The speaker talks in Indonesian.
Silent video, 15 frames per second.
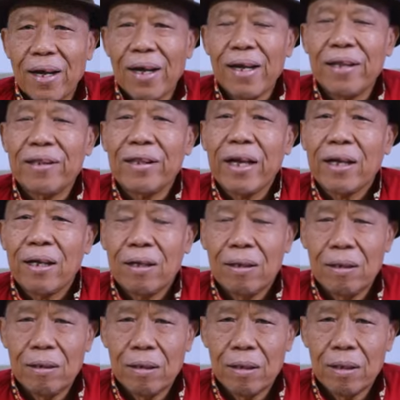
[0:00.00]
kritik
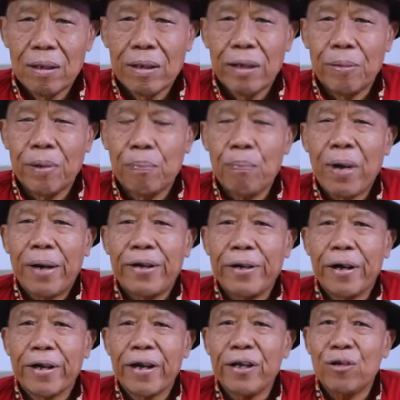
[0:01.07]

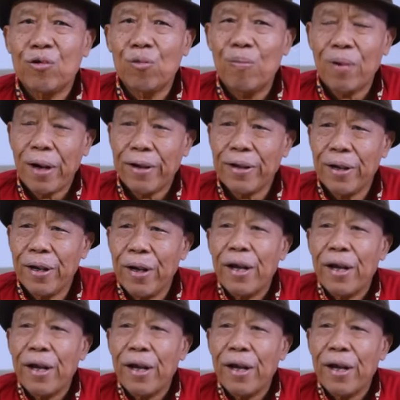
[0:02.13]
kepada kehidupan.